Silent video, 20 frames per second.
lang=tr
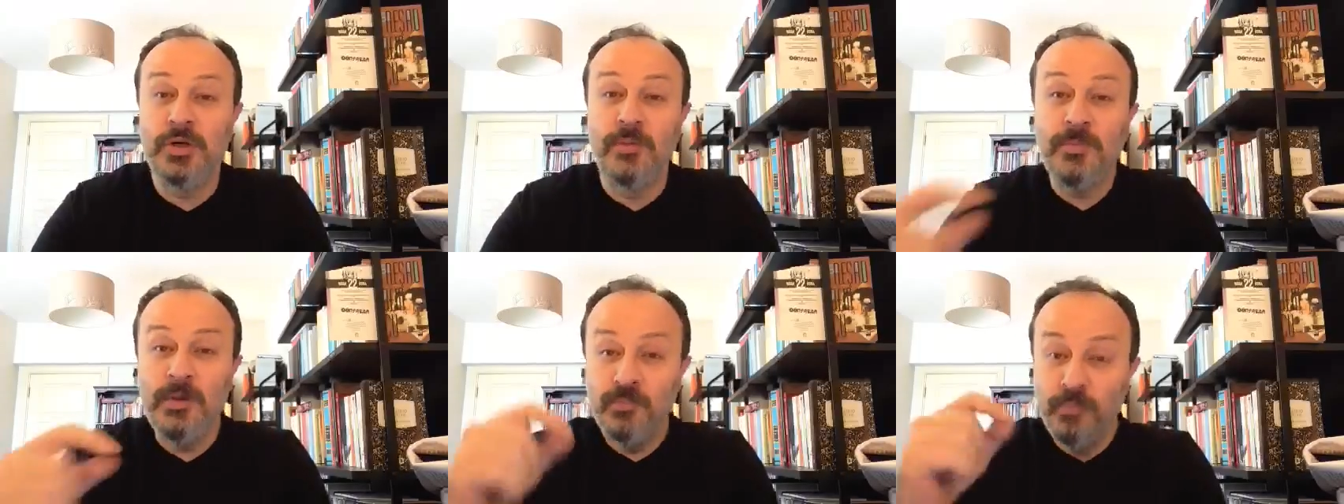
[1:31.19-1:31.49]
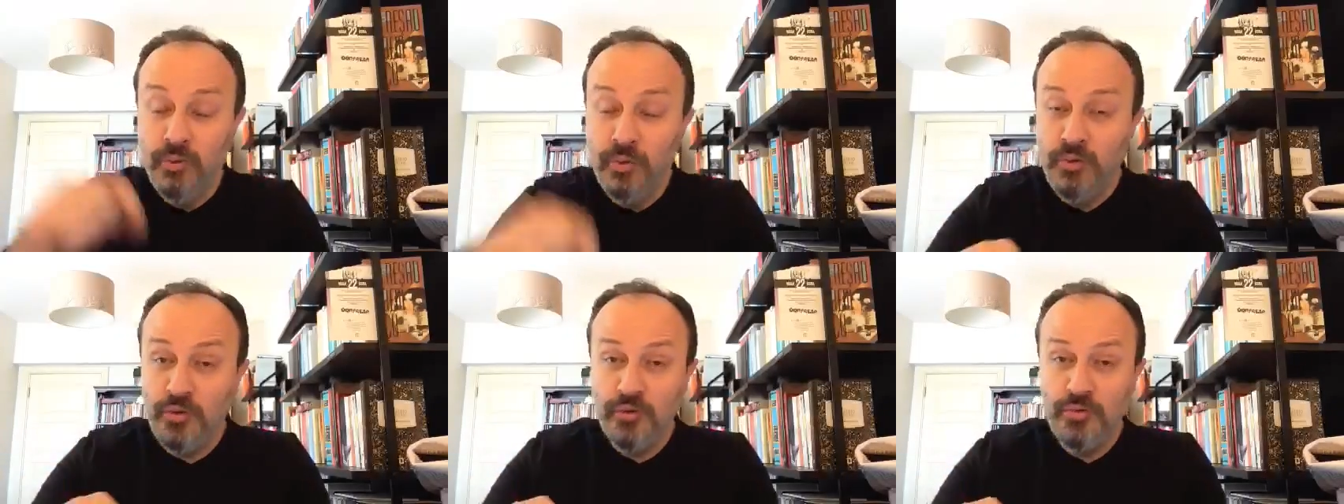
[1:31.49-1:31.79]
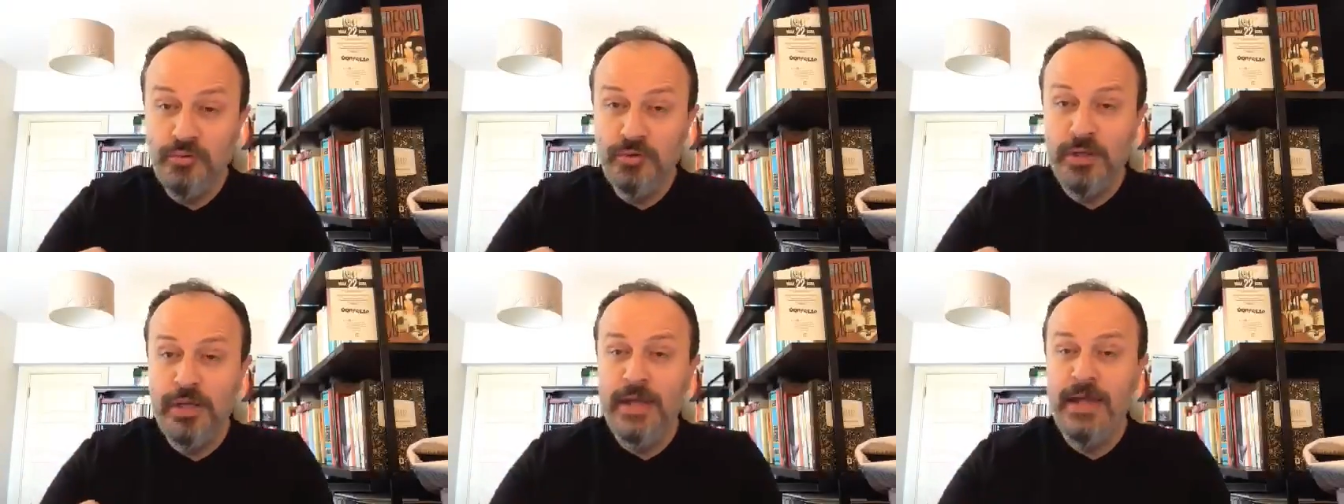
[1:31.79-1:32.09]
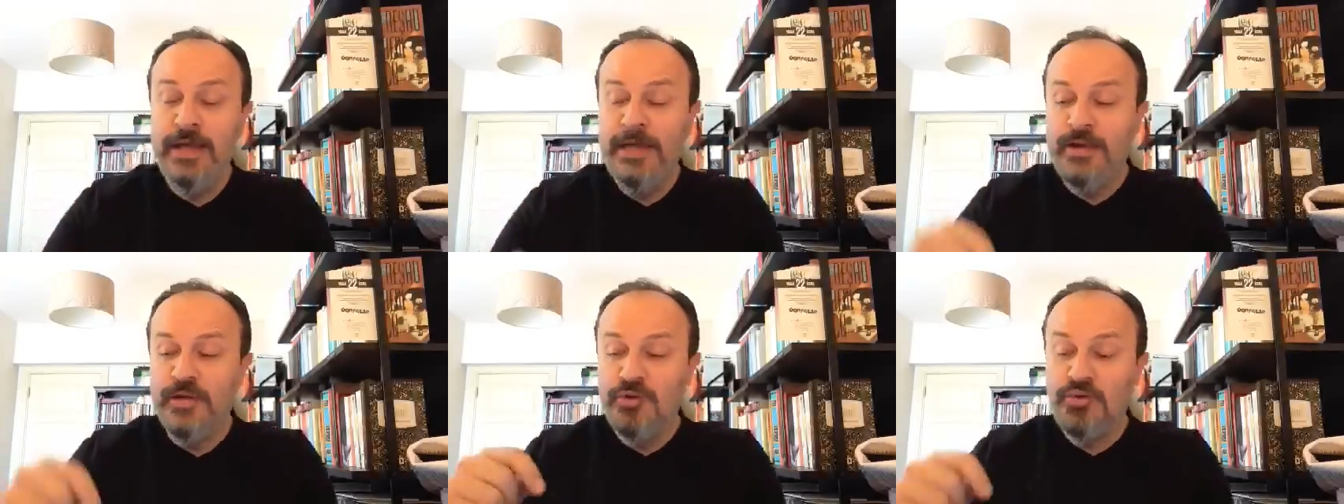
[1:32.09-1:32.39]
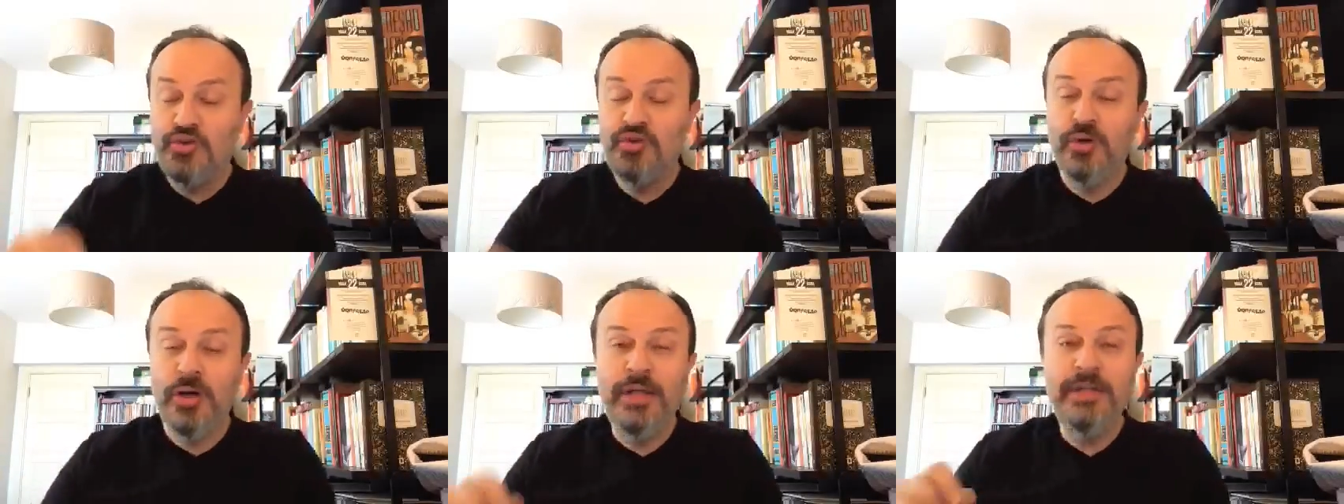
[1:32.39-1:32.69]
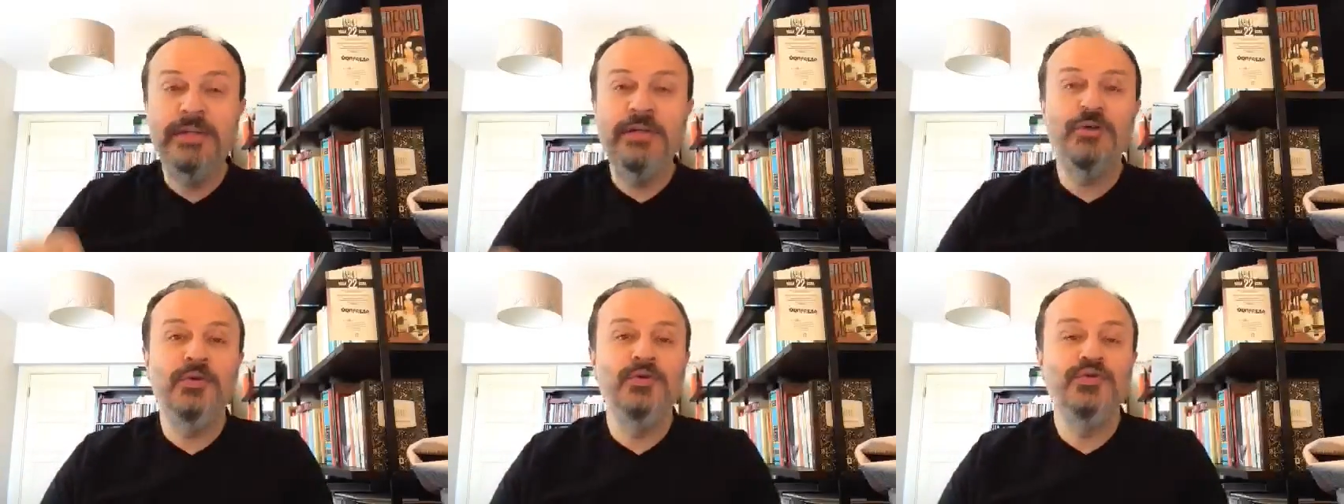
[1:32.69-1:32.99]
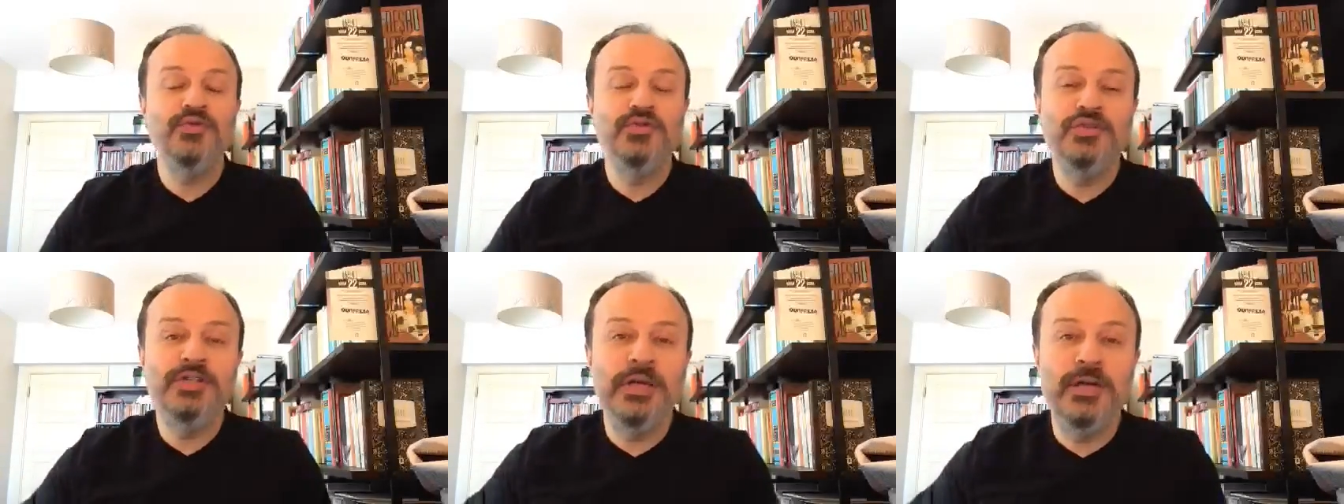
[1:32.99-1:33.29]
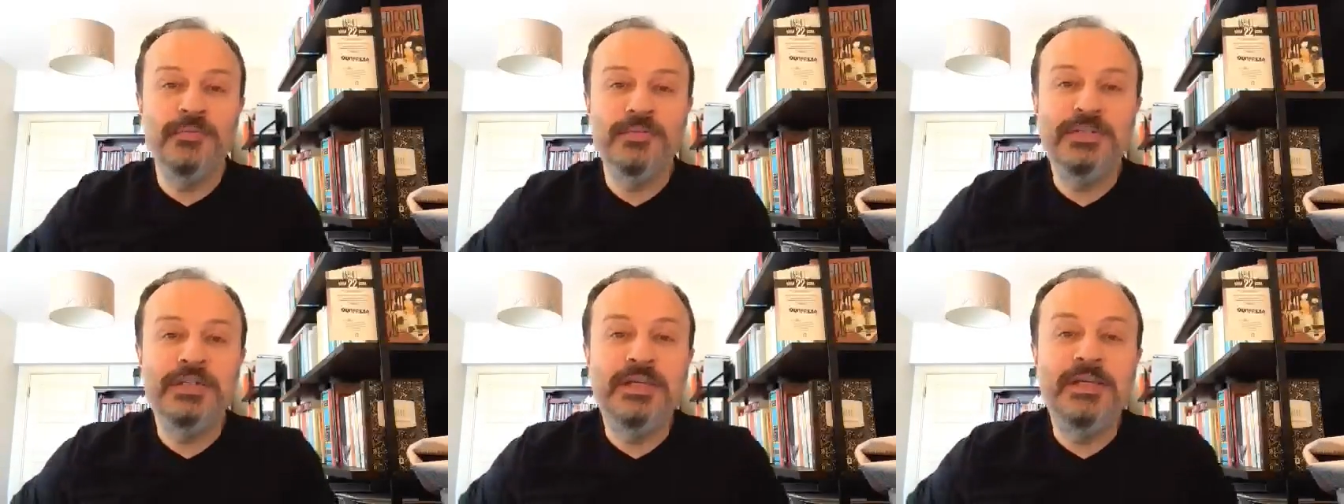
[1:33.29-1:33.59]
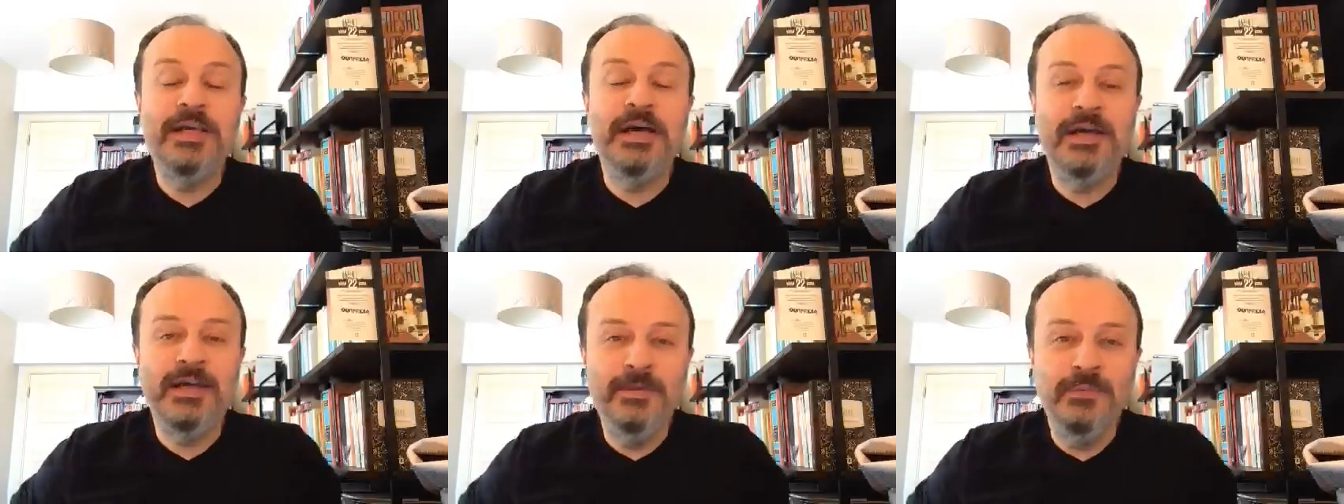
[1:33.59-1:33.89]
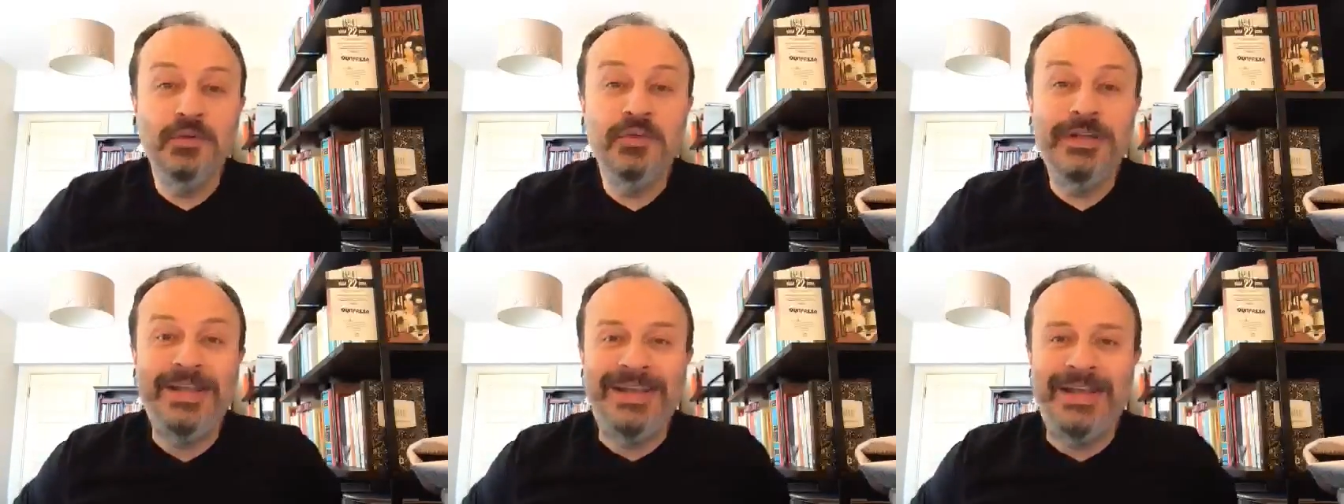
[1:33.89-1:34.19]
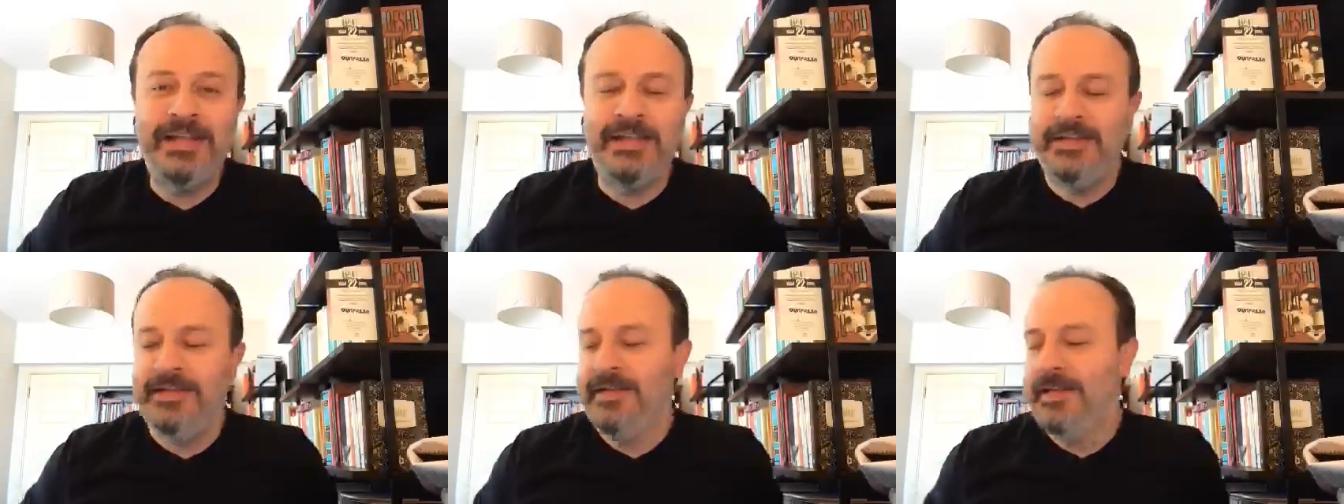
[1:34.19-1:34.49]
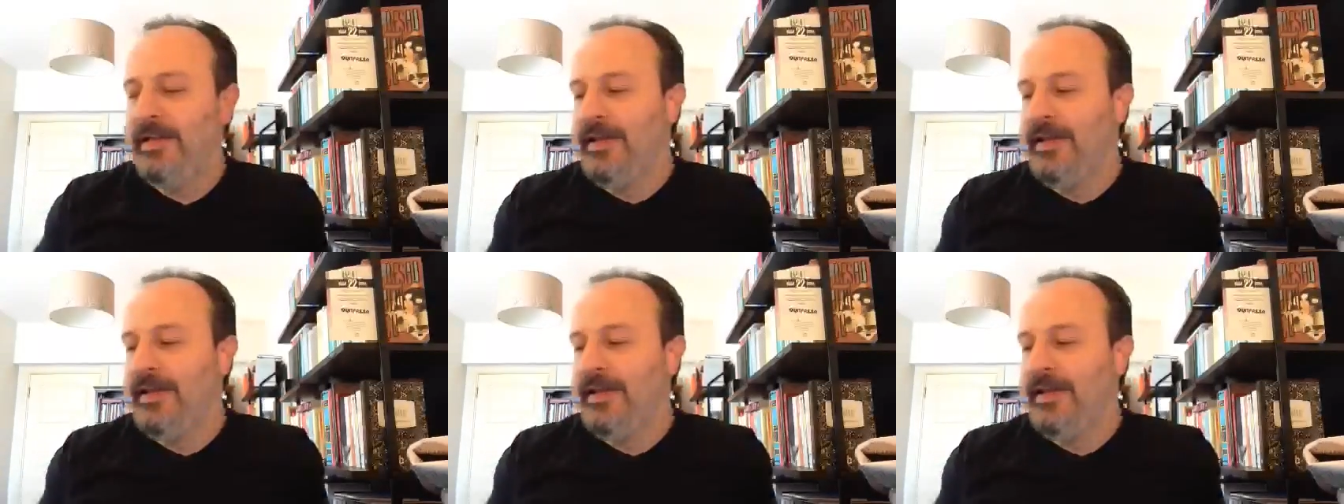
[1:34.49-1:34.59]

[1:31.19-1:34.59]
Ama bugün şu anda konuşacağımız hikaye bu değil.